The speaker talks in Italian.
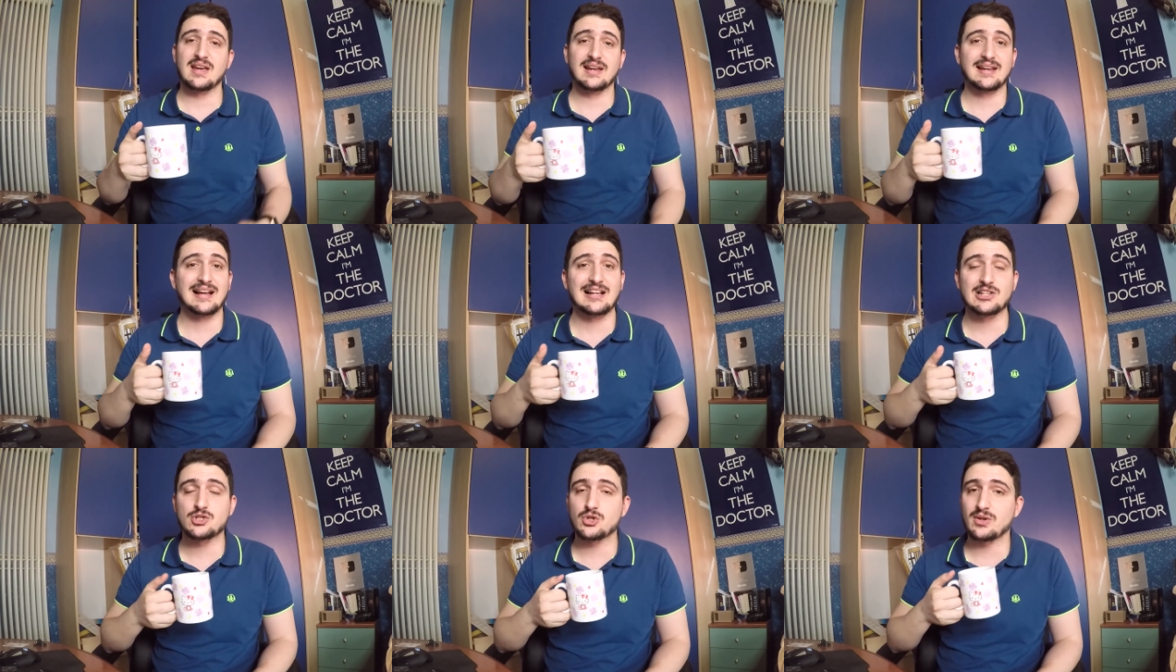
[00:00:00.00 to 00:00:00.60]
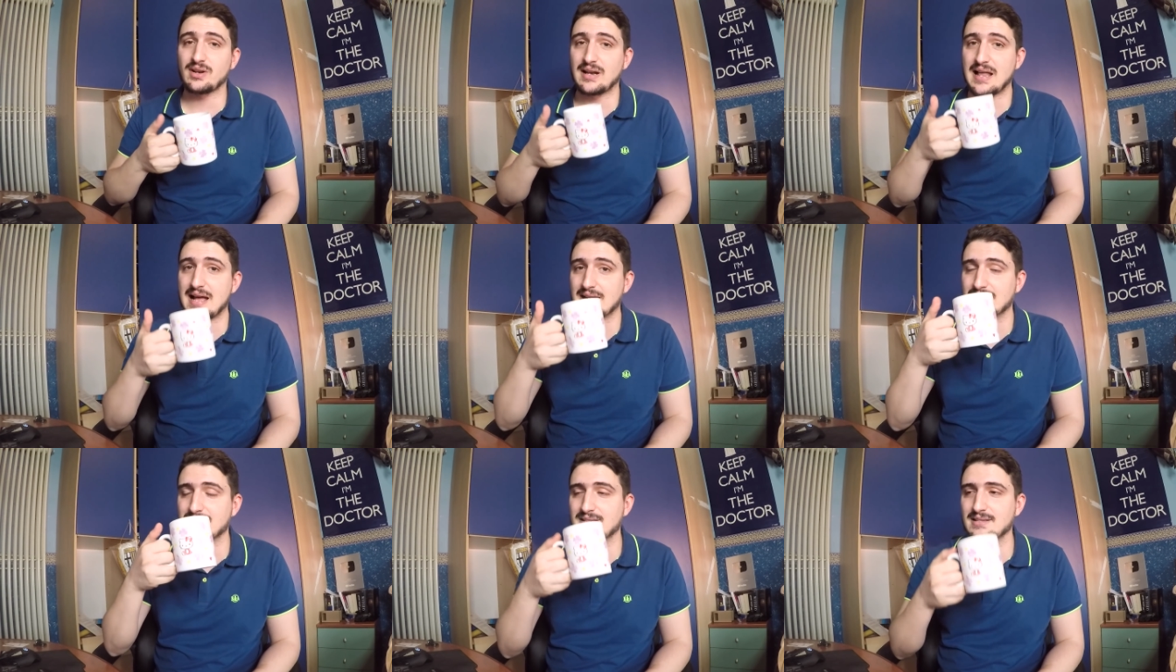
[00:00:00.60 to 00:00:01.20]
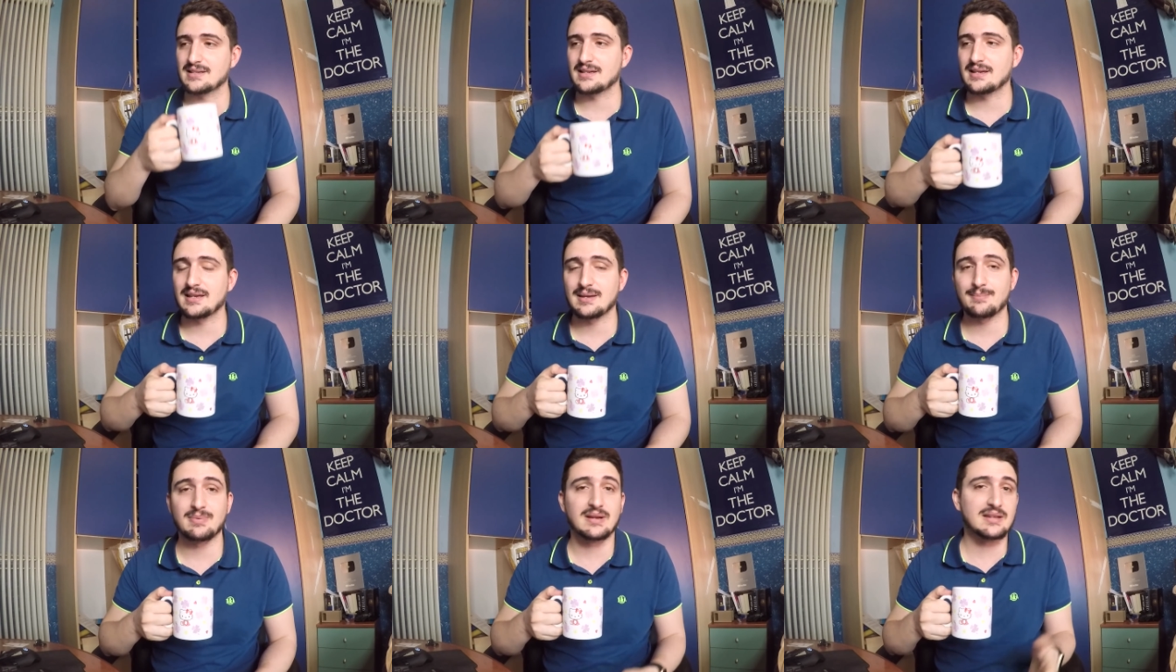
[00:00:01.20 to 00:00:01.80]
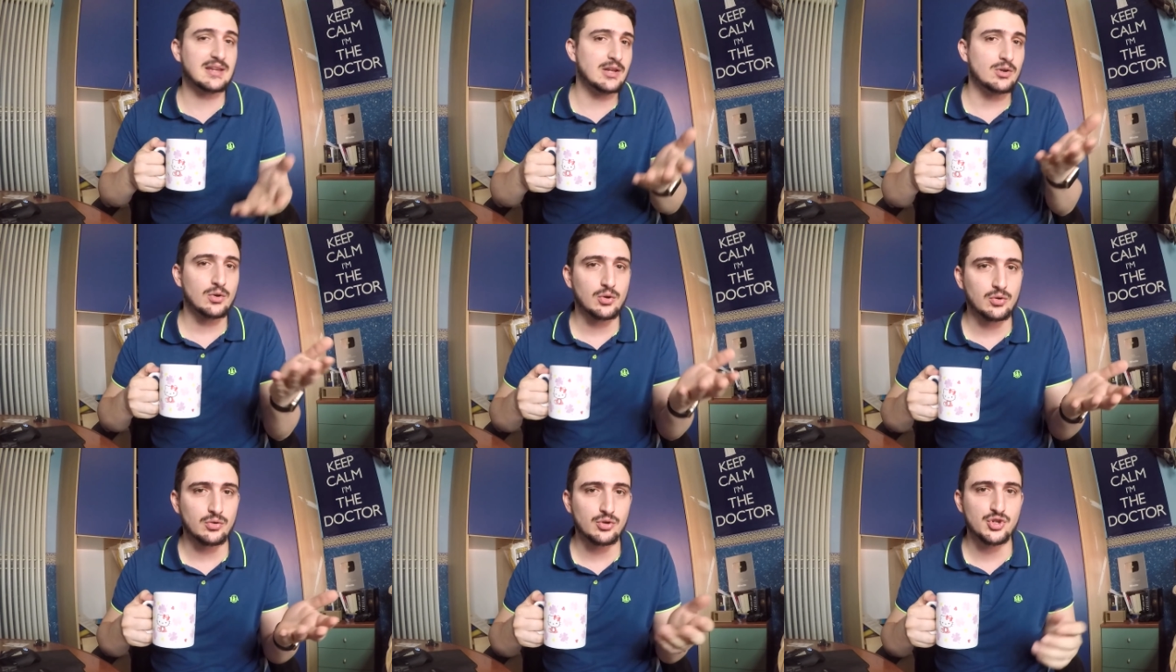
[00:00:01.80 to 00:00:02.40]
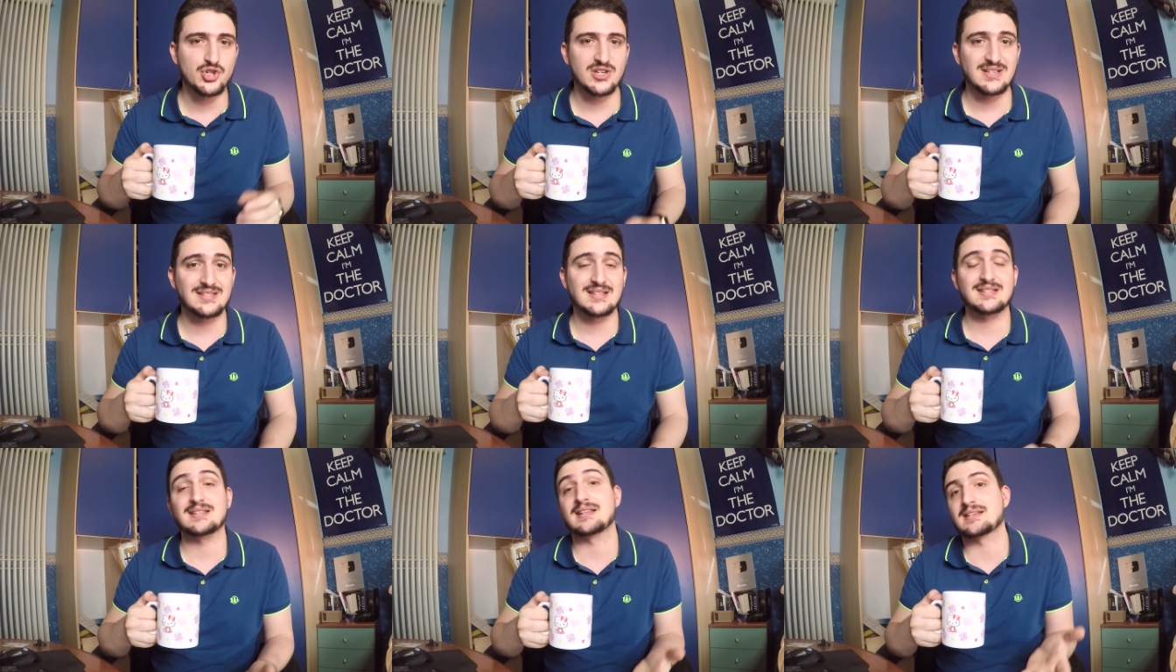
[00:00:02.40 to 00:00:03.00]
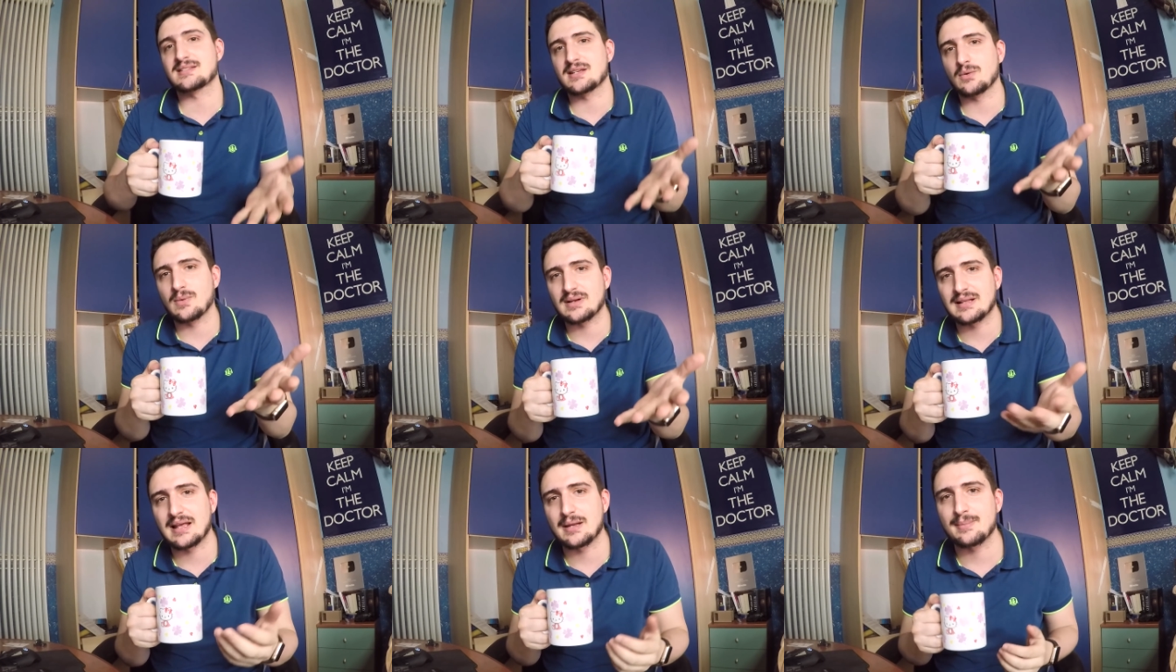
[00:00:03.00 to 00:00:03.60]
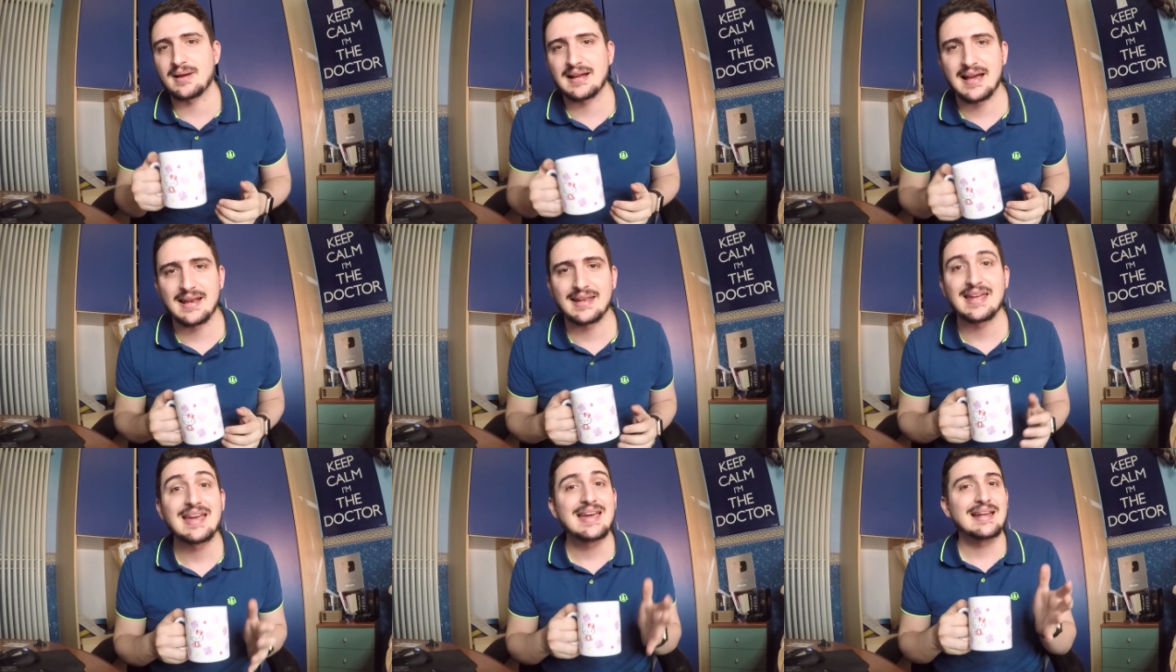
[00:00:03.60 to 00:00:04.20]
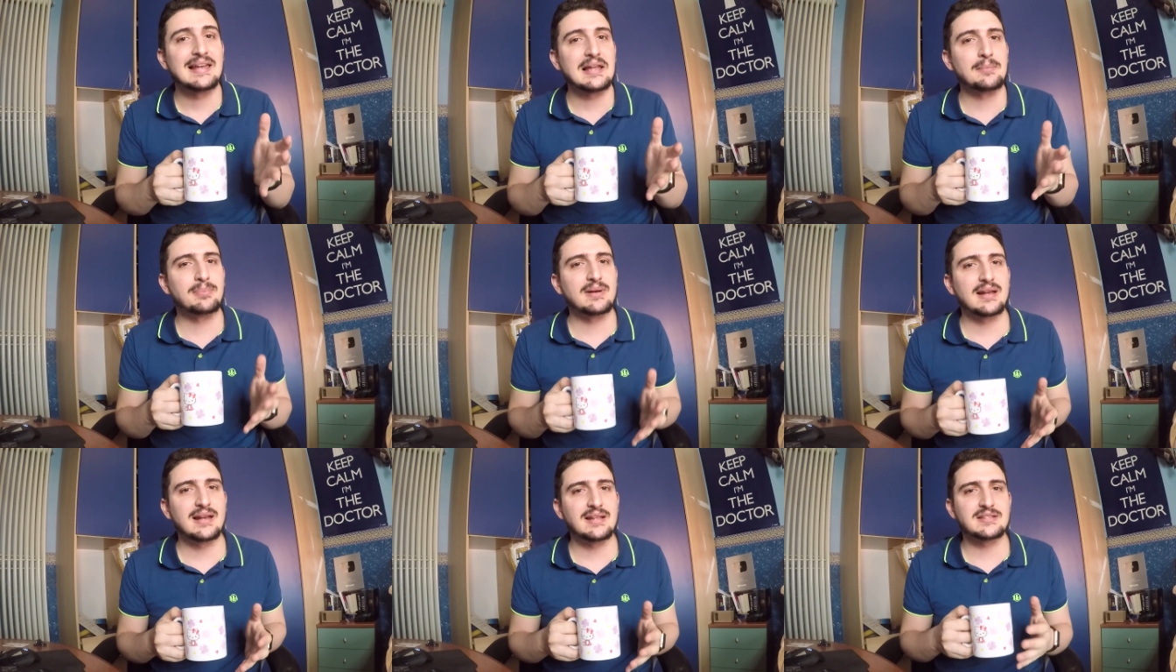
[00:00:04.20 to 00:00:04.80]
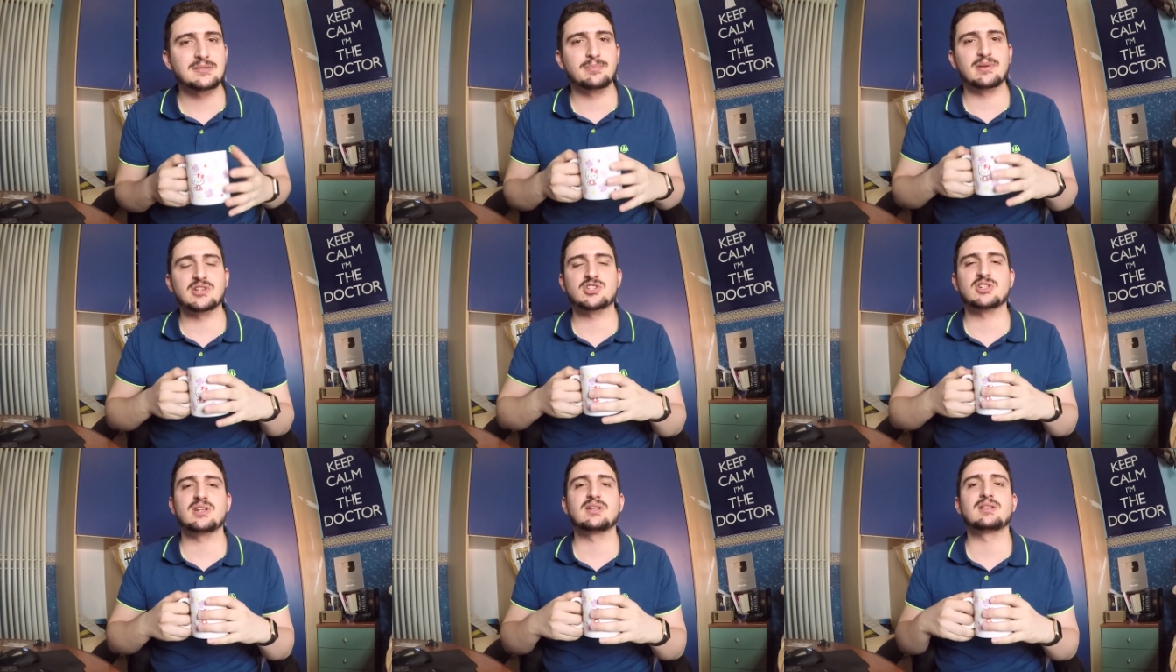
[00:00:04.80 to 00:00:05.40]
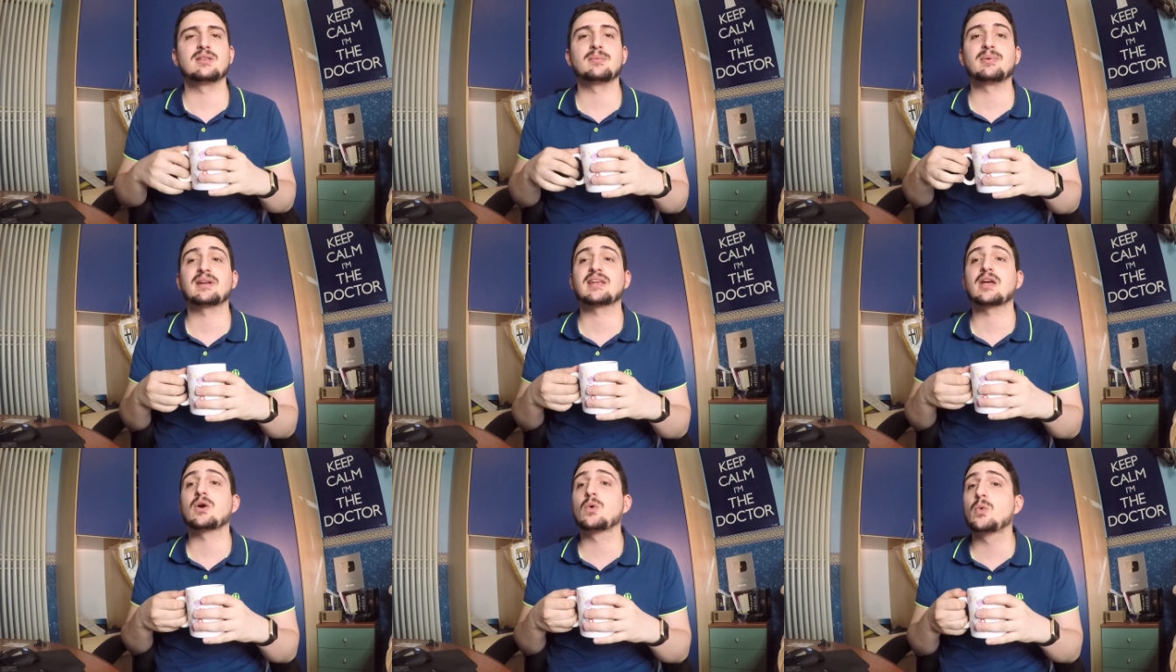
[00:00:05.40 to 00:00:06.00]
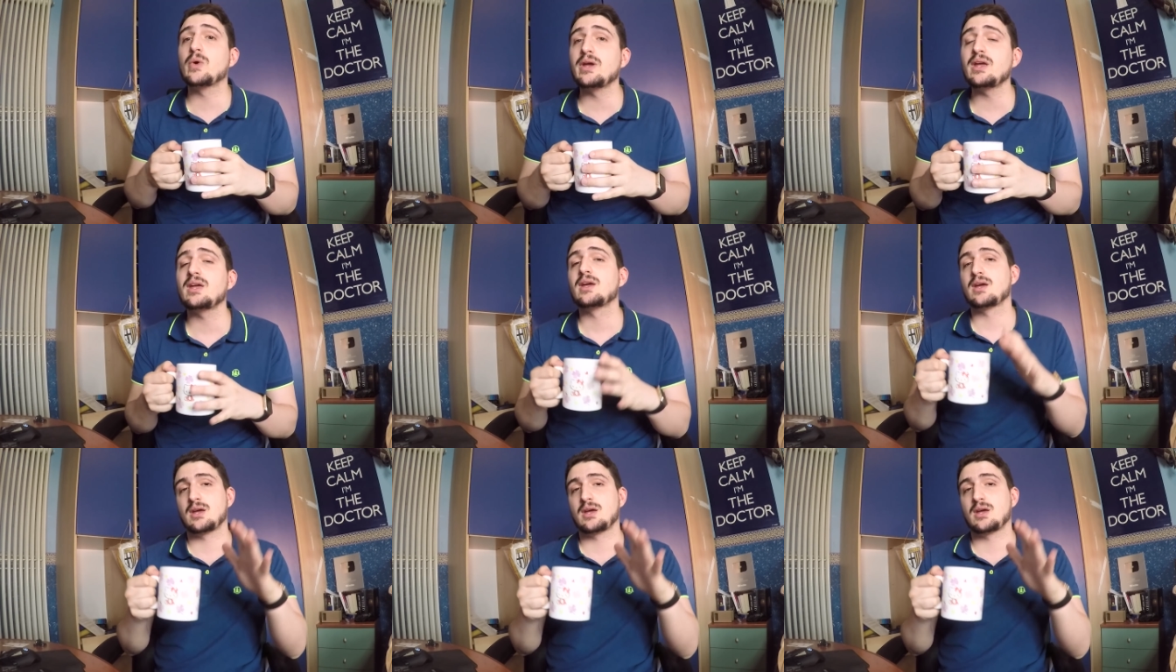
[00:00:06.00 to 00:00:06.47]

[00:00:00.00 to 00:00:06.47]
Calcio Relax eh, e per chi non lo conoscesse si andasse a guardare magari la playlist precedente perché qui